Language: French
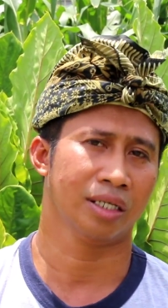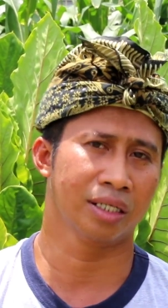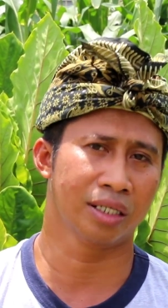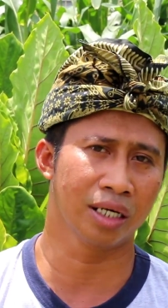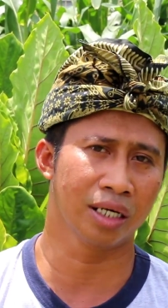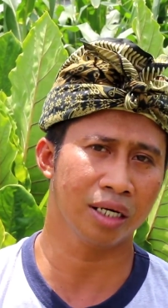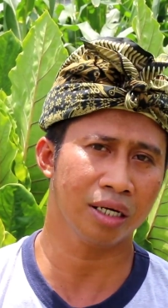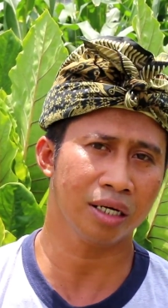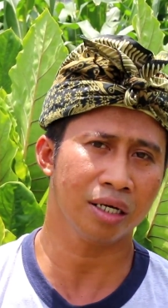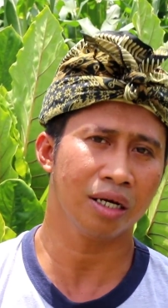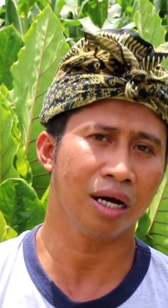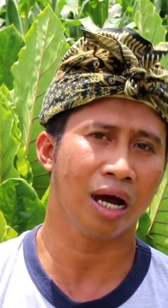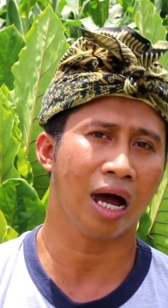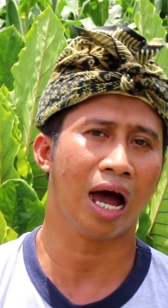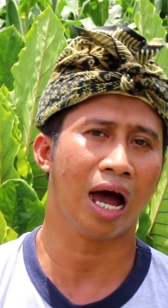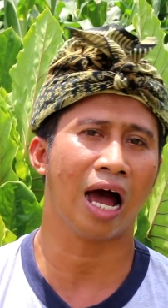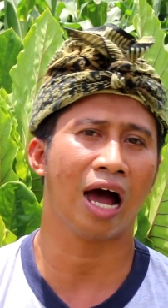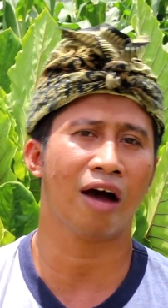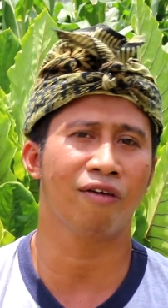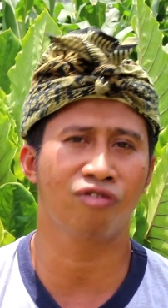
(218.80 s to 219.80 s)

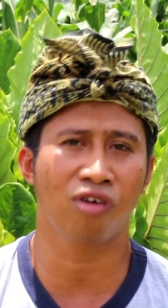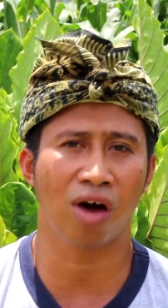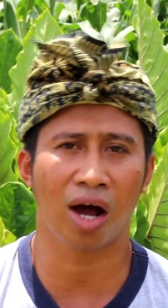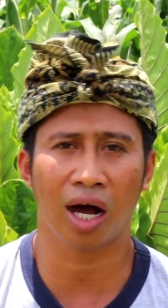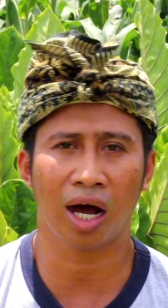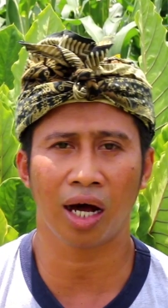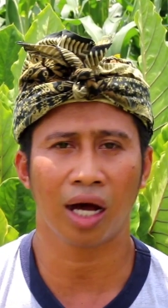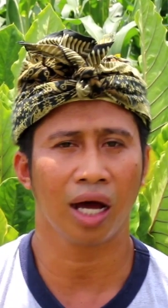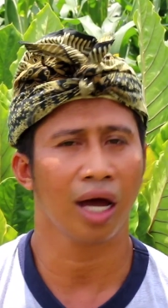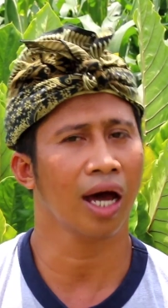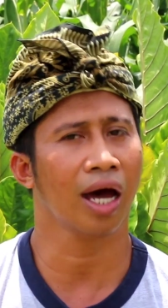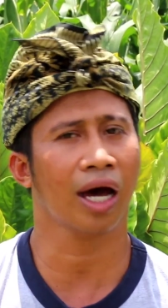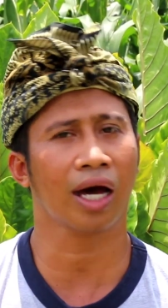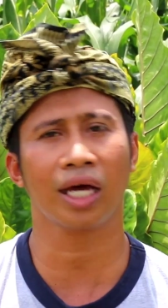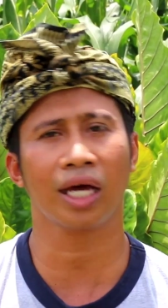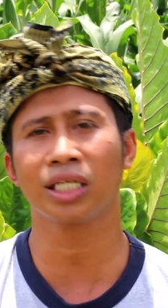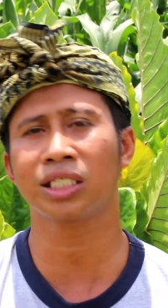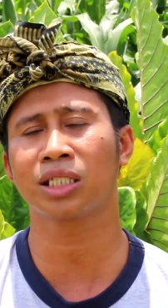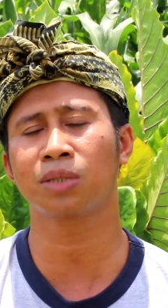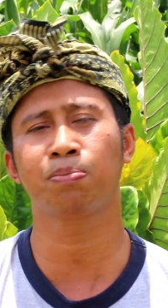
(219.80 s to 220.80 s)
d'avoir
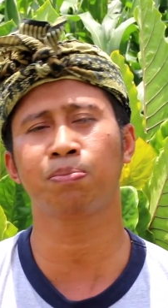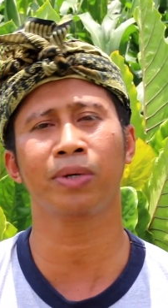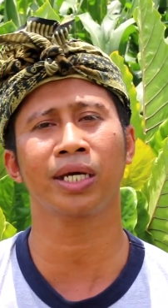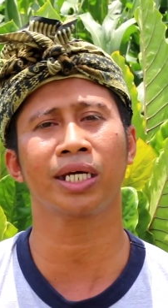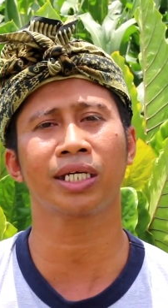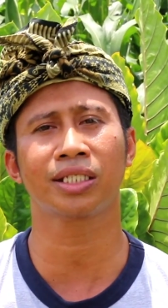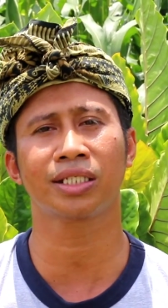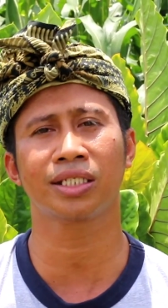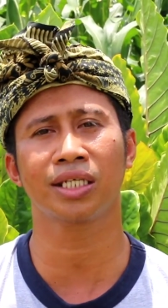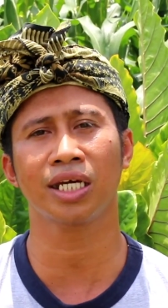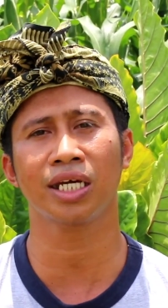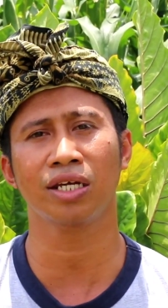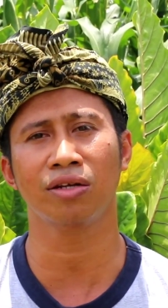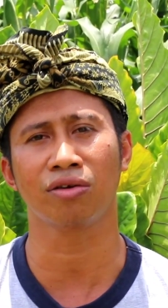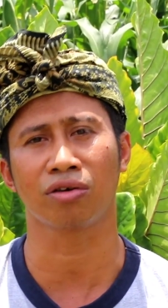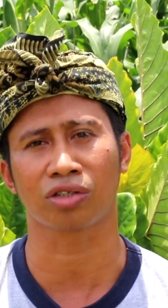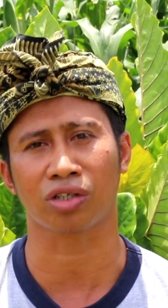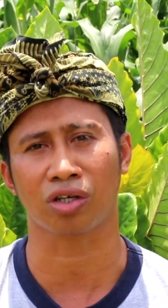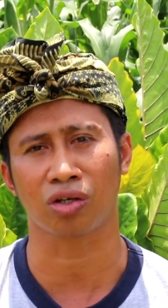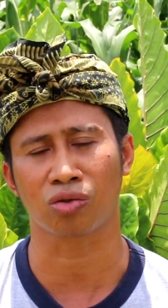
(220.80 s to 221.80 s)
respecté
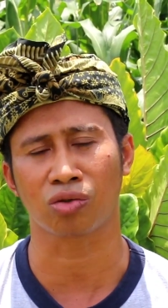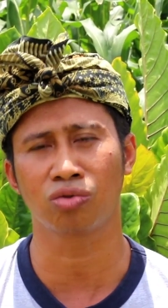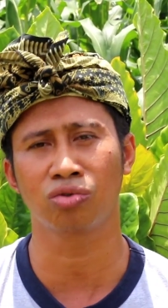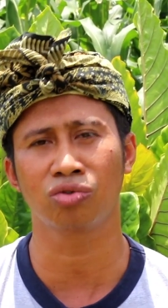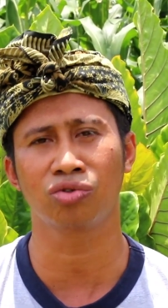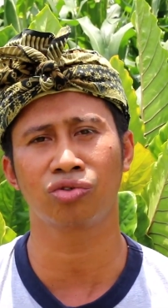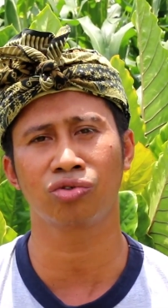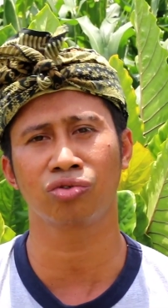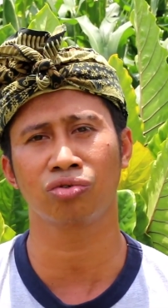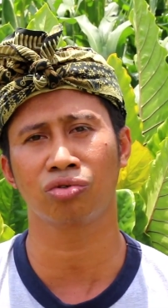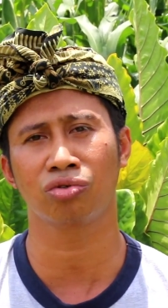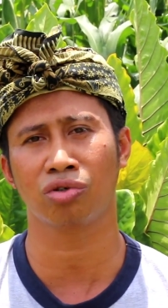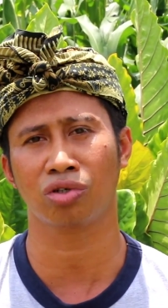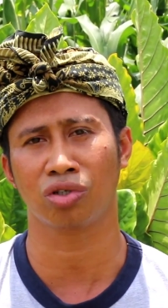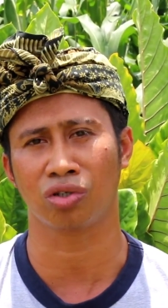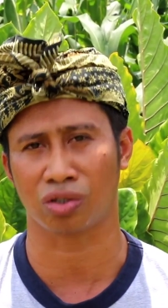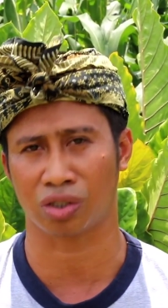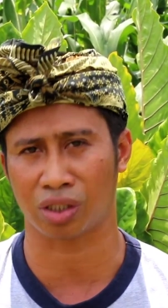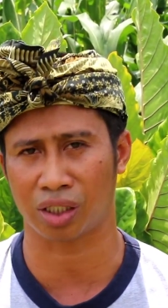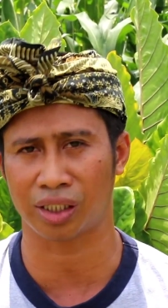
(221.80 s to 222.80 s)
notre culture,
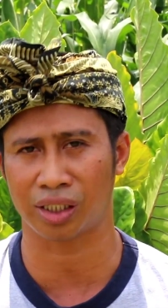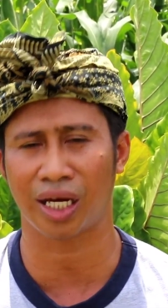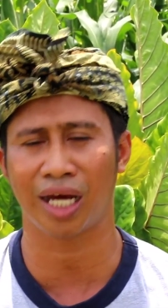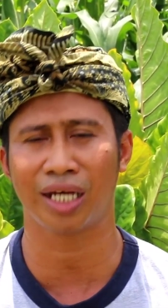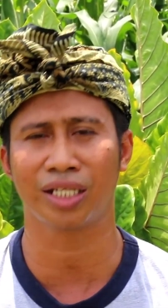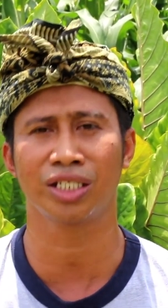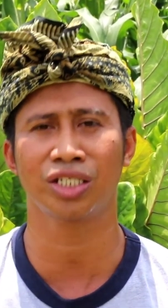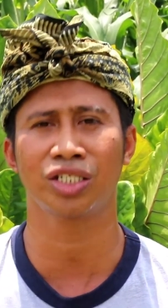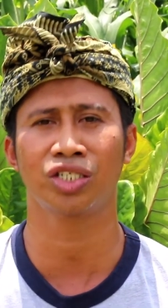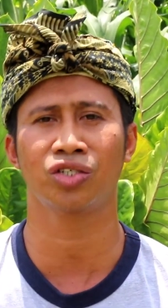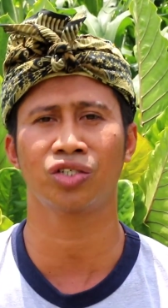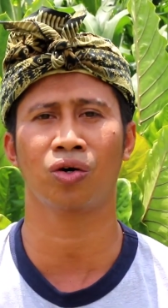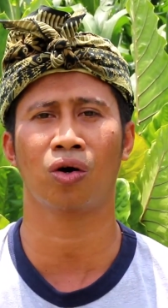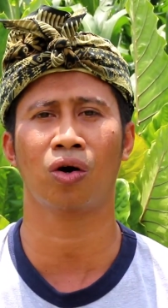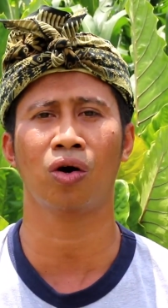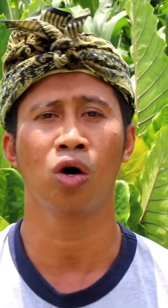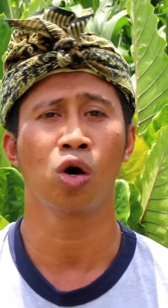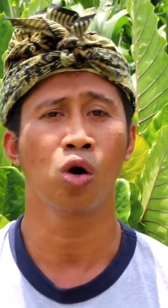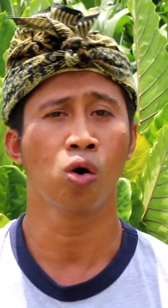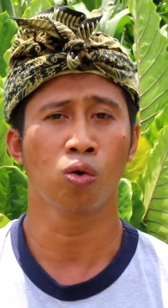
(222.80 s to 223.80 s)
notre
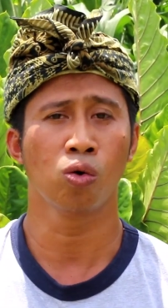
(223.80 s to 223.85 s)
tradition,